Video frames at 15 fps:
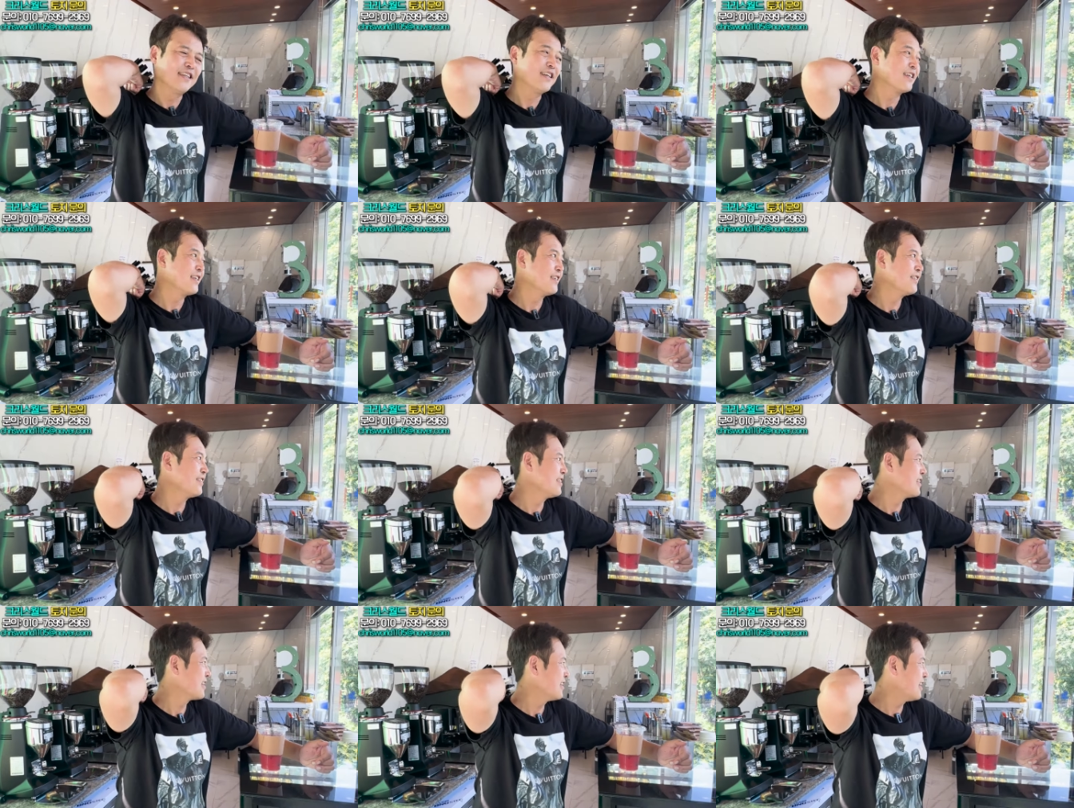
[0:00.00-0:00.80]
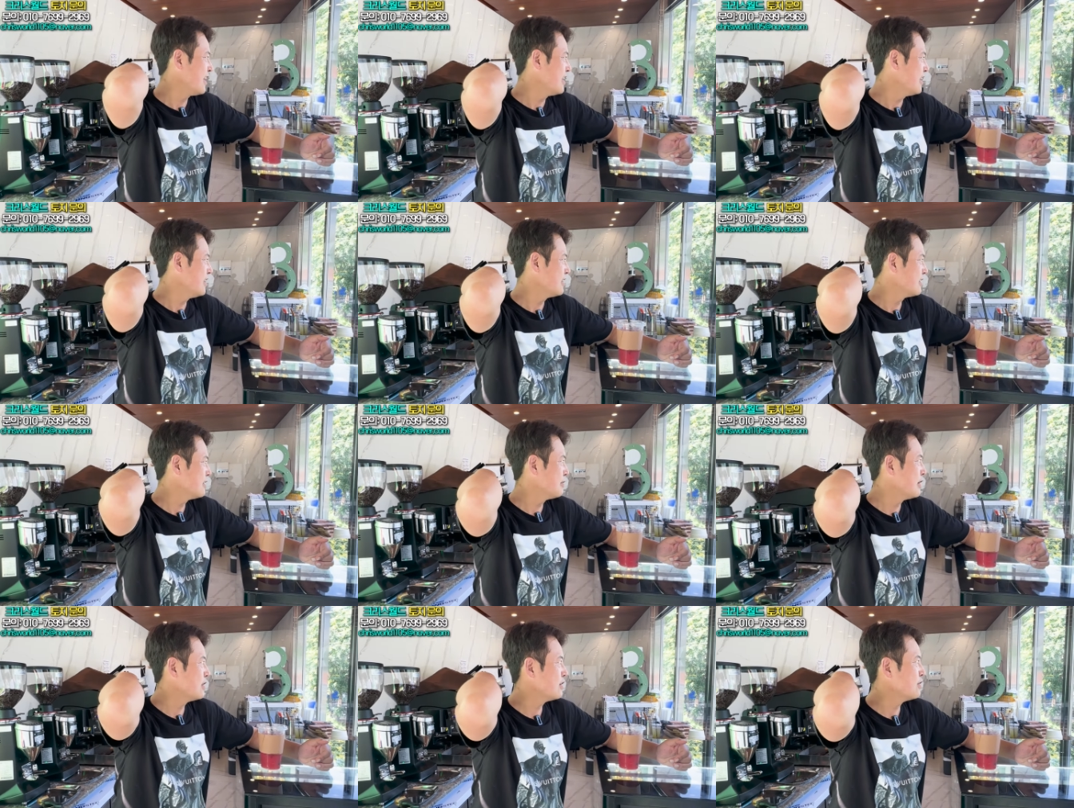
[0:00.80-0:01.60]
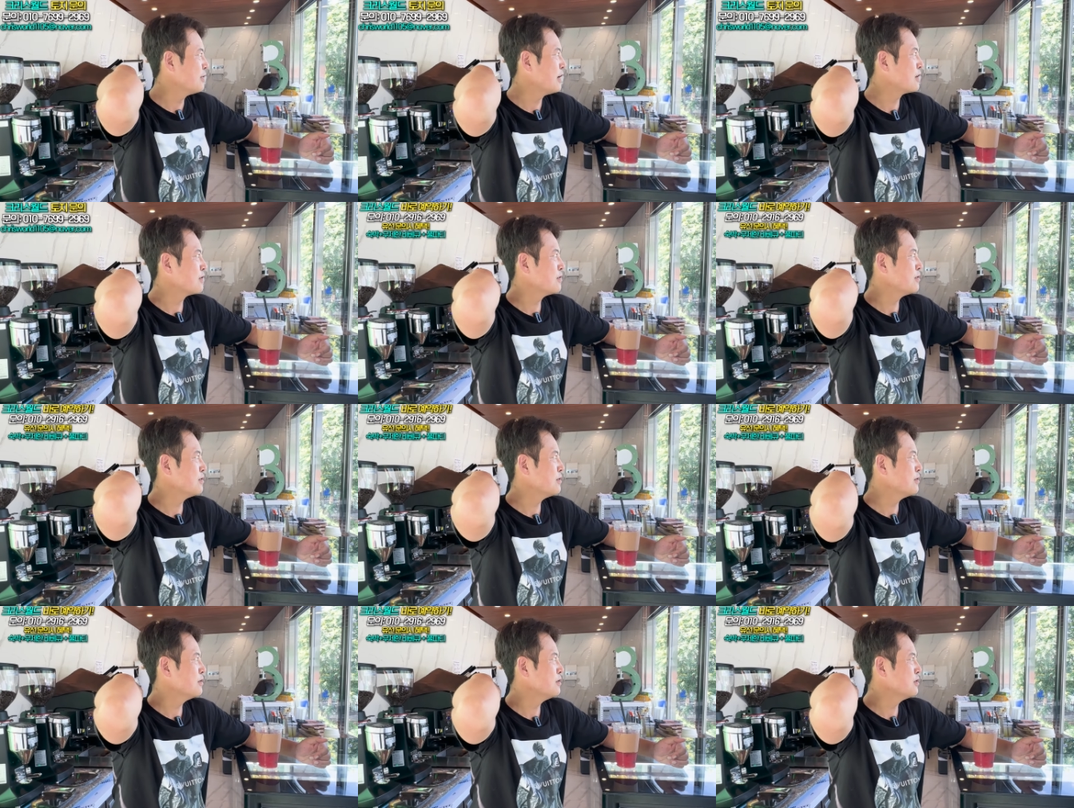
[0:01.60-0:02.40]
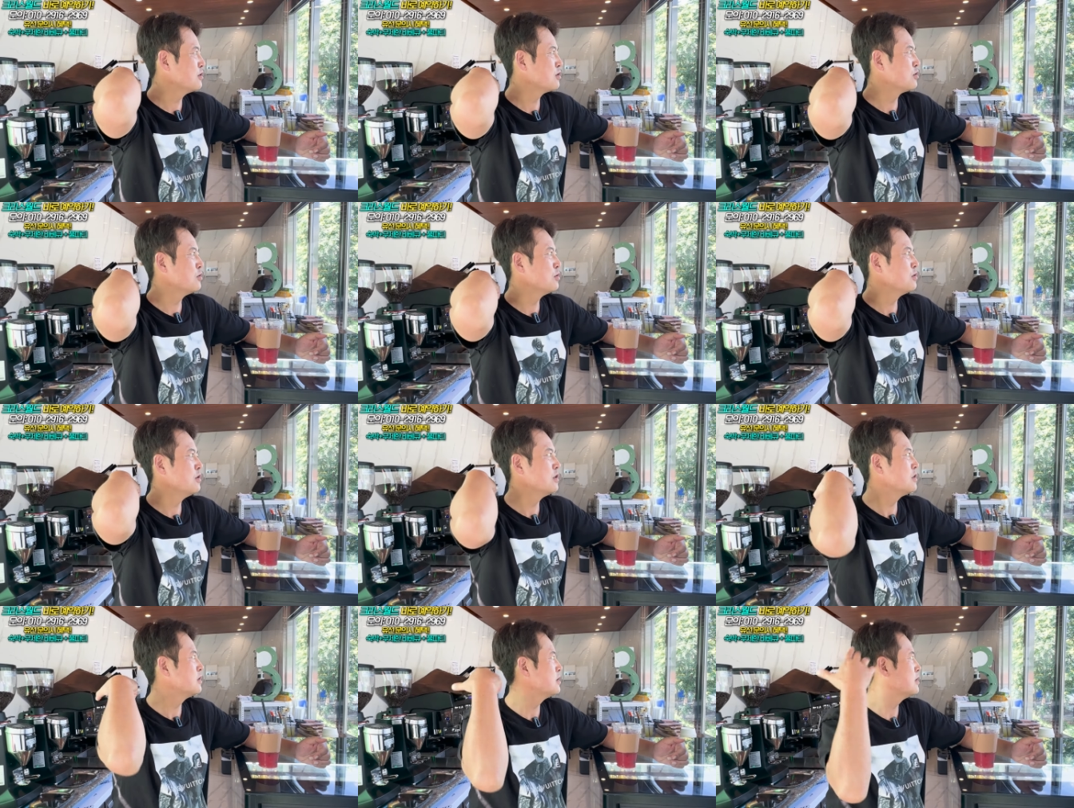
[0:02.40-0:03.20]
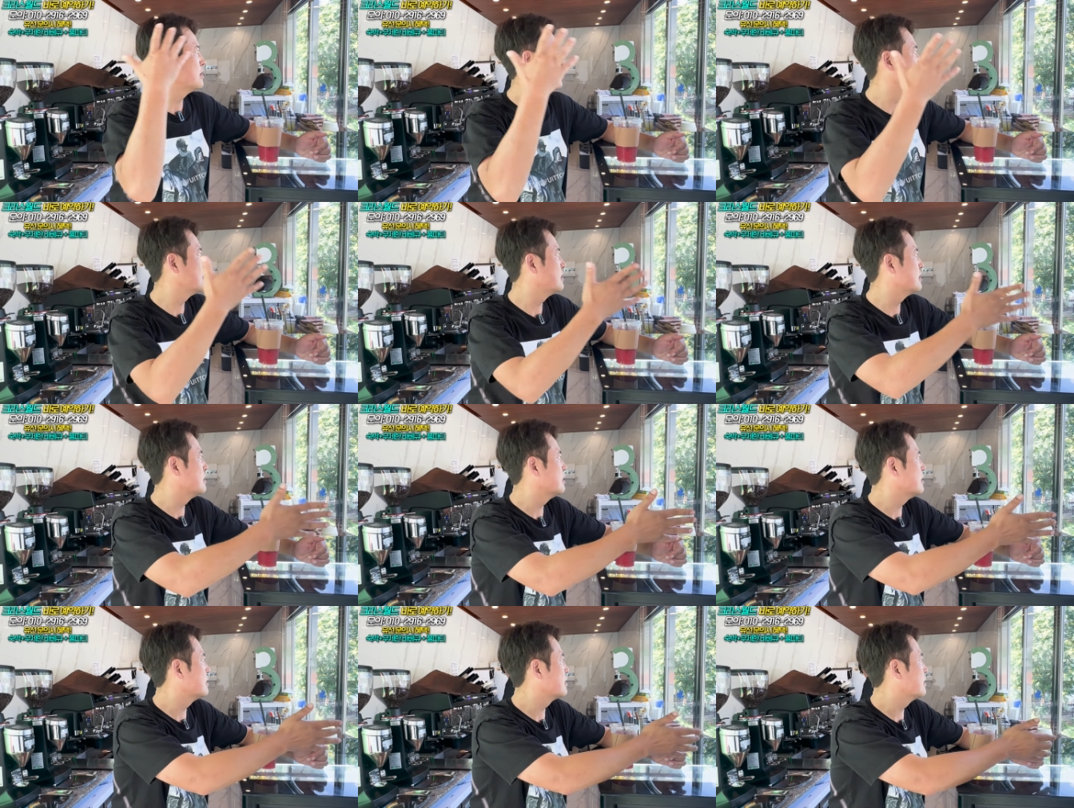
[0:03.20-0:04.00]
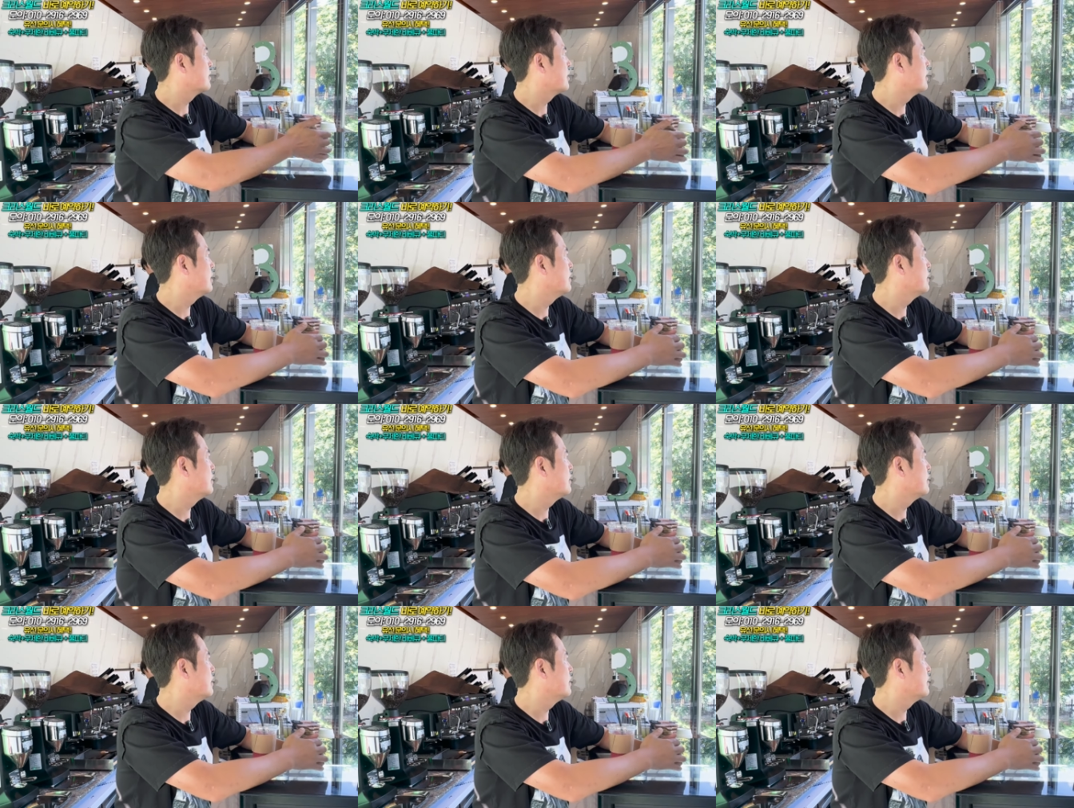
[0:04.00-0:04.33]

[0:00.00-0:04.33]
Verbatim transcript: 그래서 이렇게 아일랜드를 만들어 봤고, 좋은 위치에 이렇게 돼